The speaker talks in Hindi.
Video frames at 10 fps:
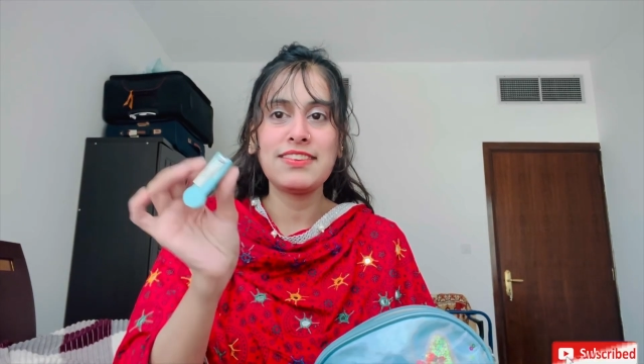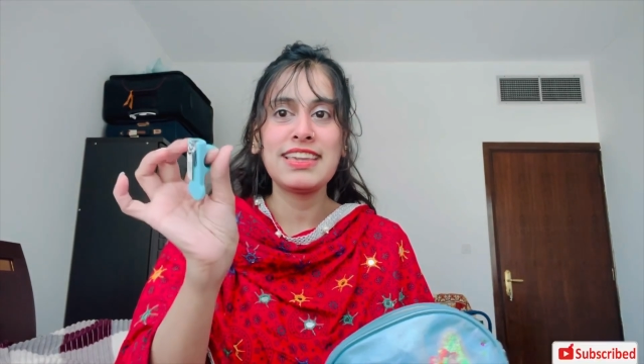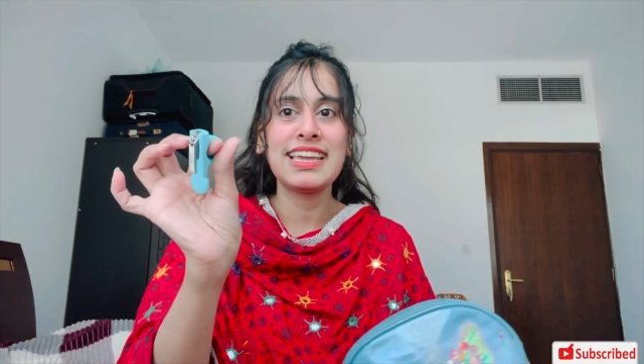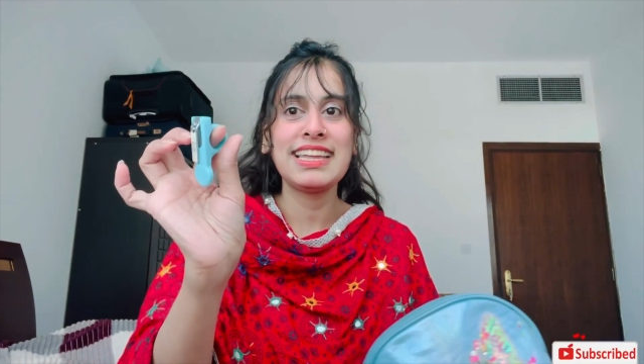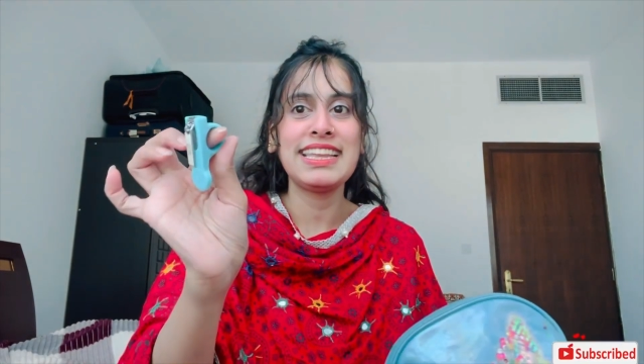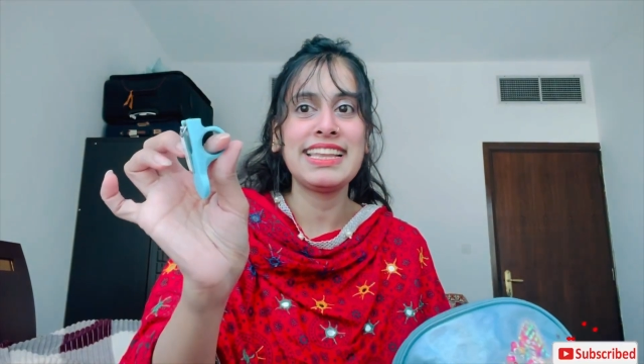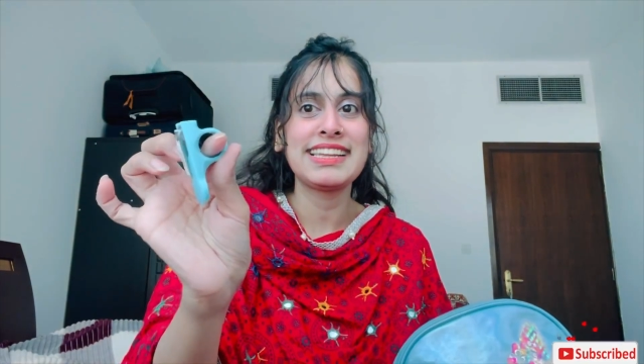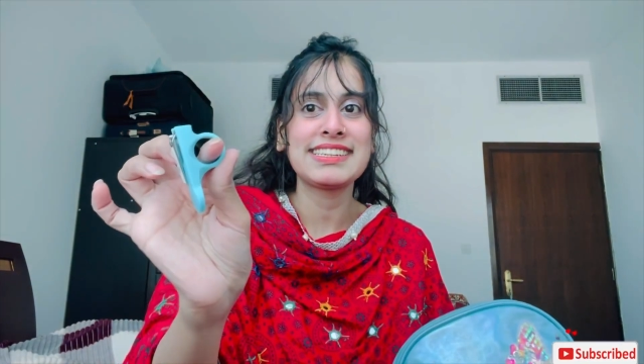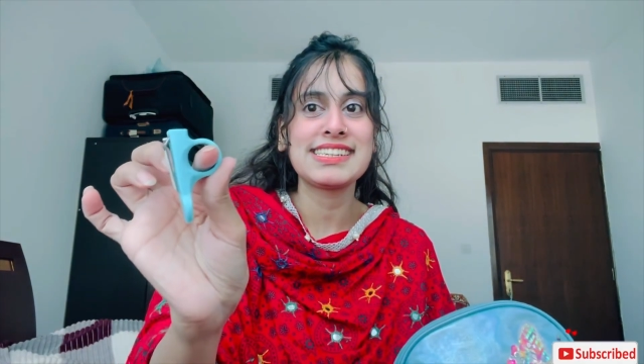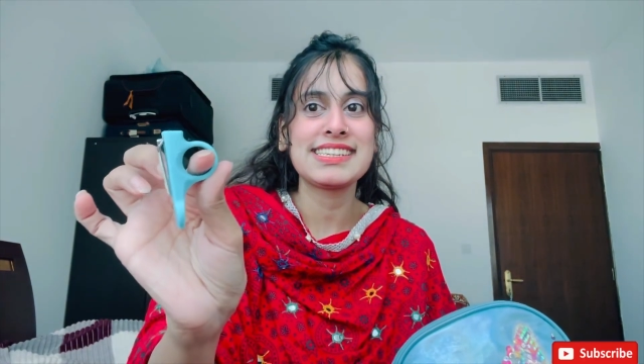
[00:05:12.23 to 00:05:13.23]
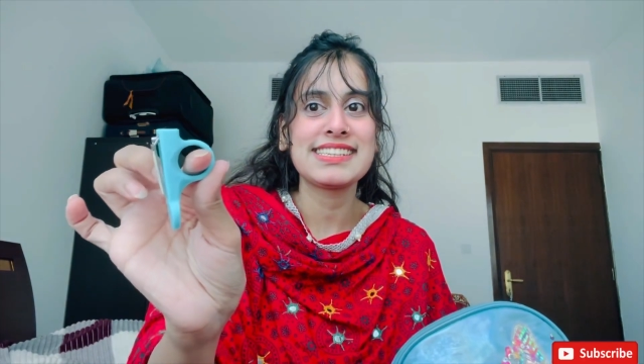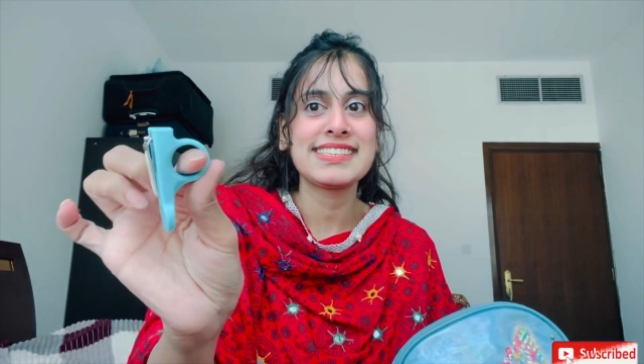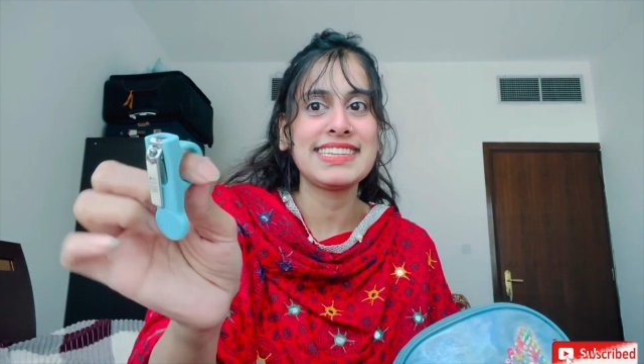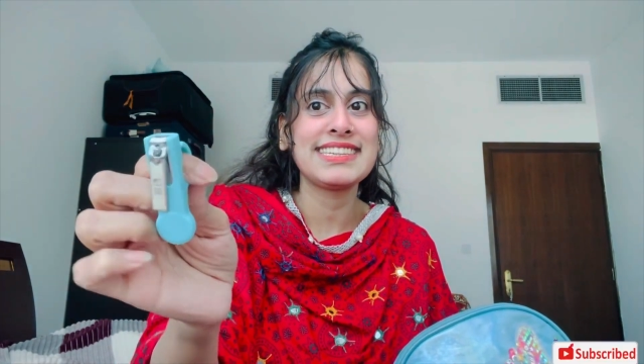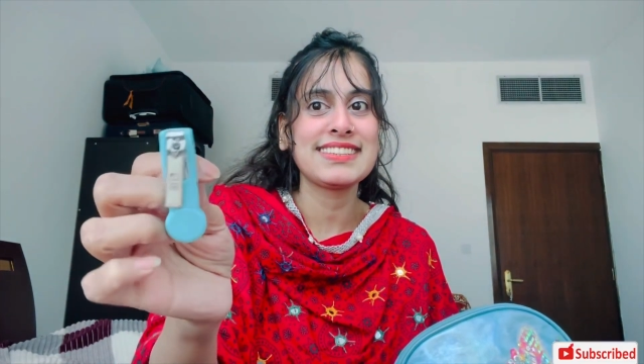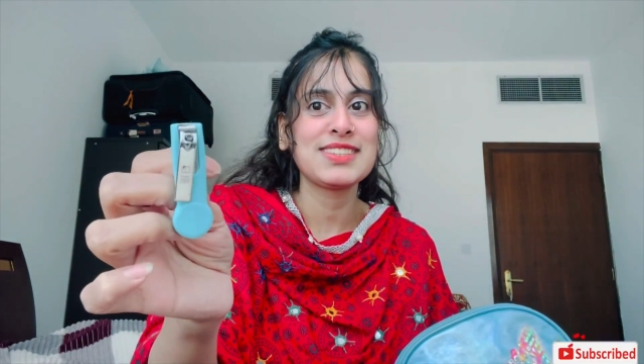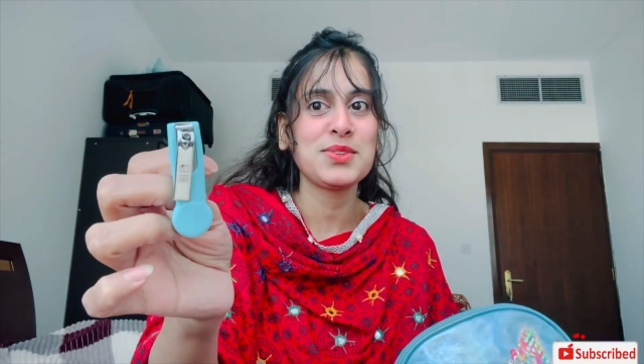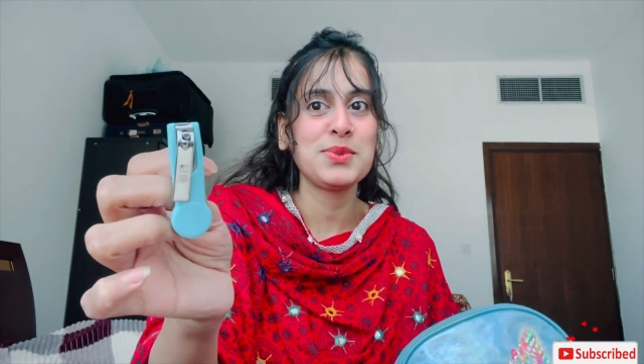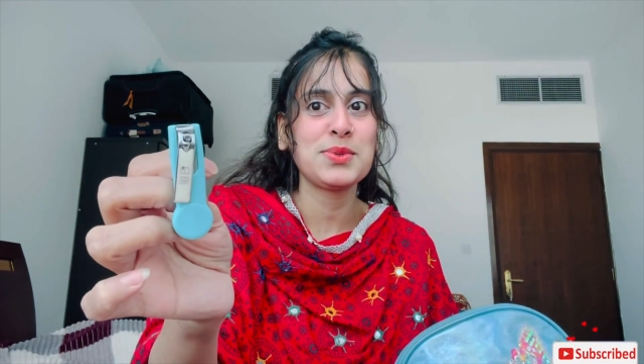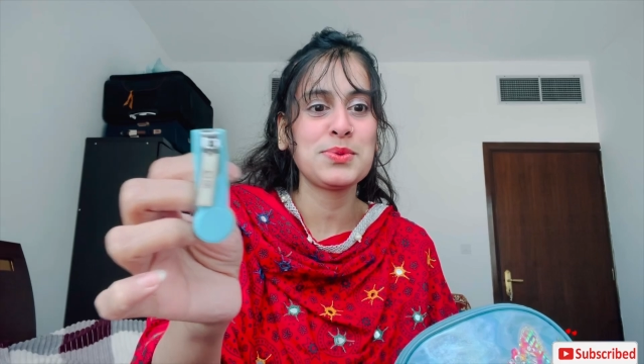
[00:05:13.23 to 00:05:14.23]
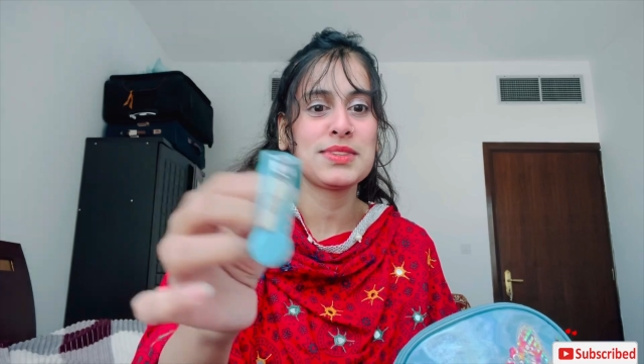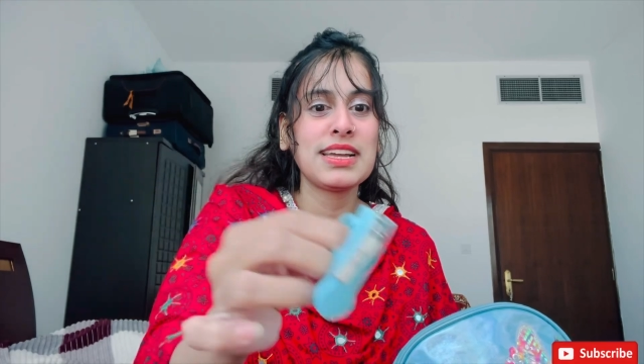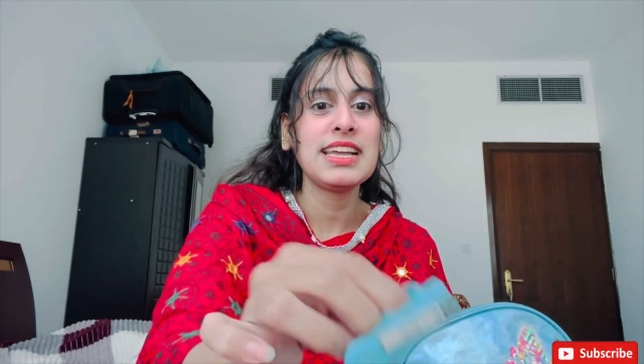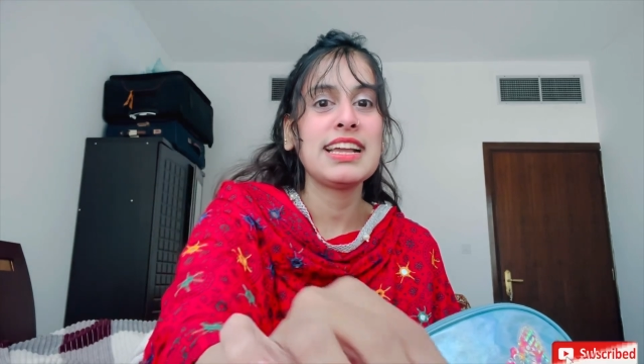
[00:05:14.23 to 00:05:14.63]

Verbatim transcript: हुई है नील कटर सीरियस छोटू सा